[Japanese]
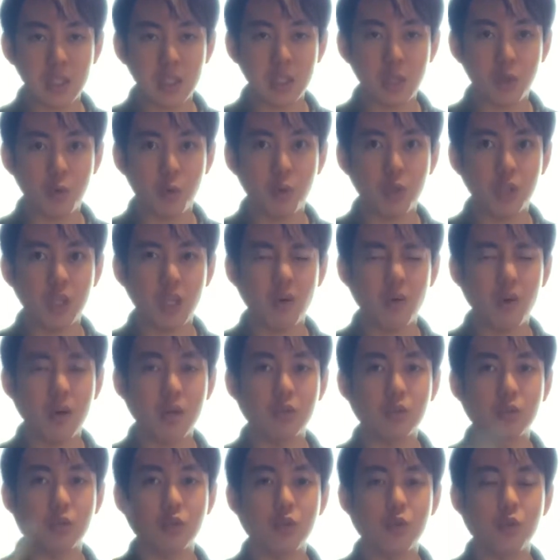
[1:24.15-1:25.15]
でこだわ
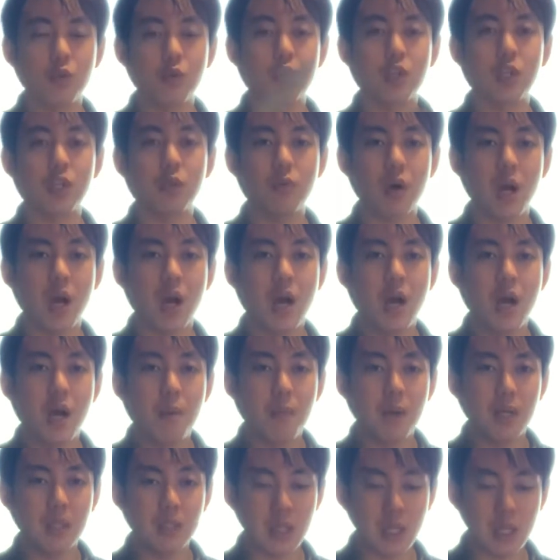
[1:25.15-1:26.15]
るというよりは、
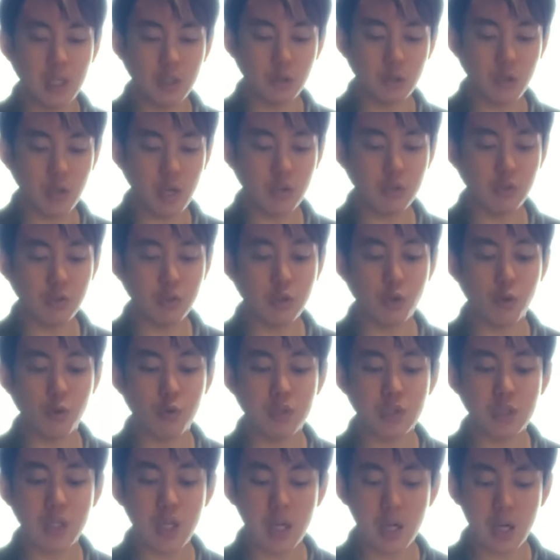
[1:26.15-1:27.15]
まあ、なんとなく曲
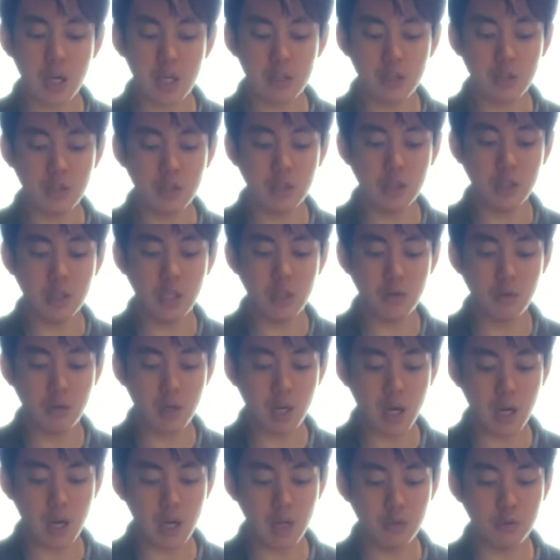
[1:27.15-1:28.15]
線がついてる
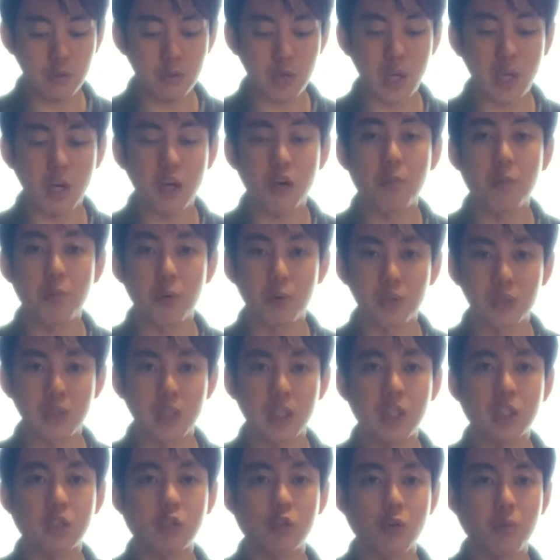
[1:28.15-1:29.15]
かなぐらいのもん
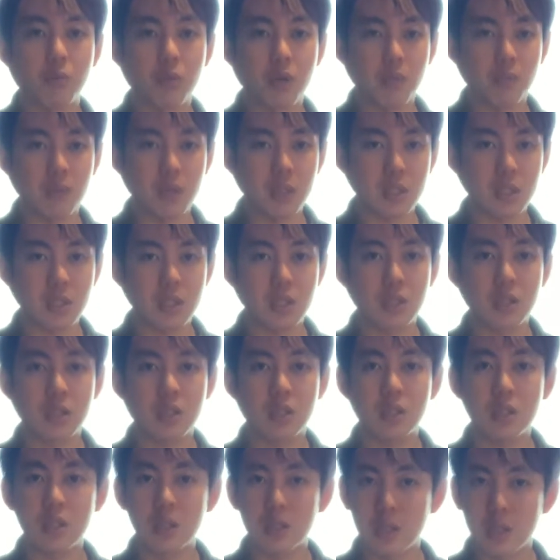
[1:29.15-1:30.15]
でいいと思いま
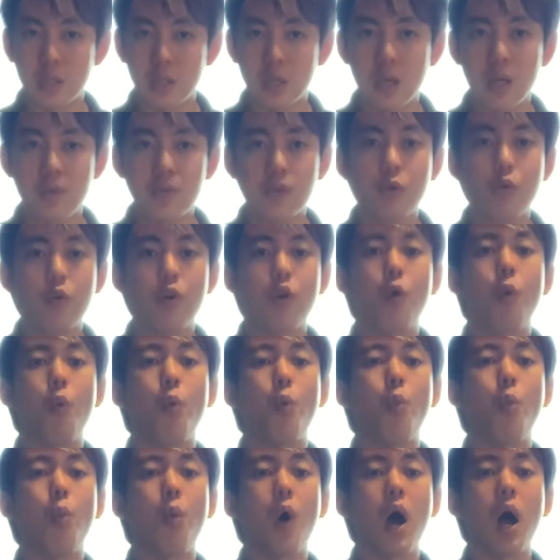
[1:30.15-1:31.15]
す。でこれを、
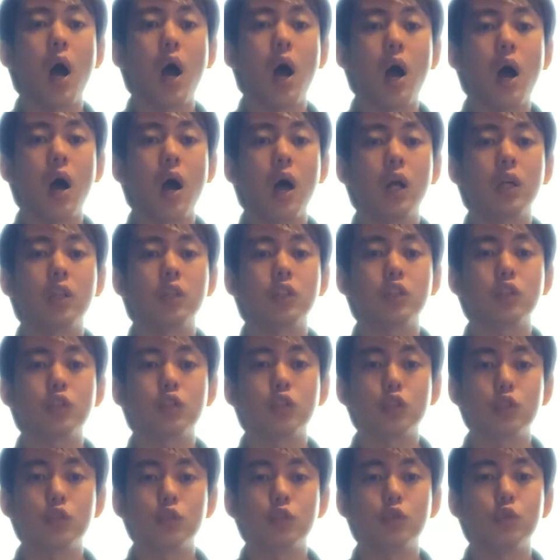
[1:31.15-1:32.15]
ワン、
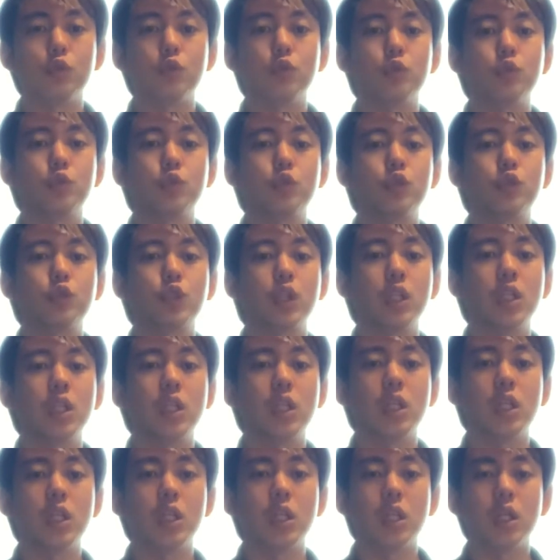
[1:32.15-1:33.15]
ツー、
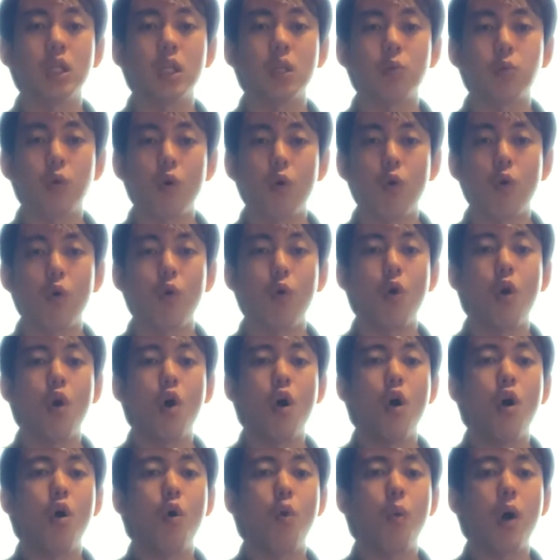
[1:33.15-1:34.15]
スリー、
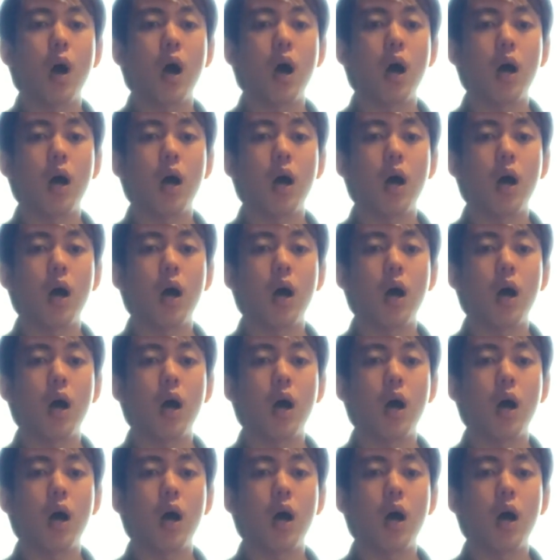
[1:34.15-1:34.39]
フォー、ワン、